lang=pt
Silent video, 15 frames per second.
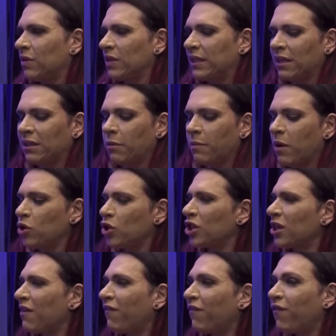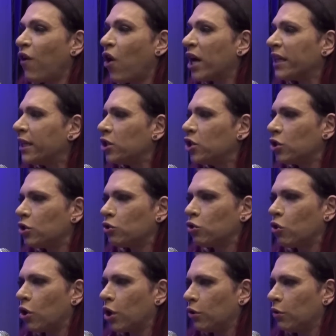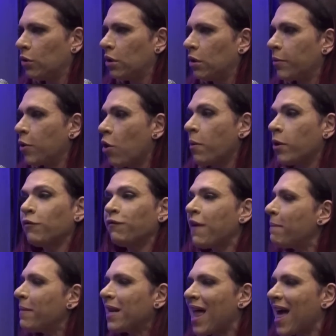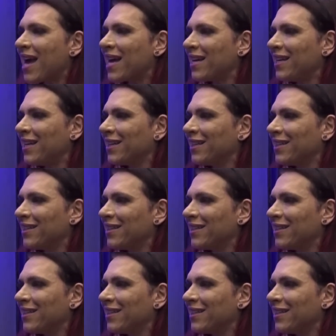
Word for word: você tem que ter uma rotina foda de sono, porque o hormônio não faz milagre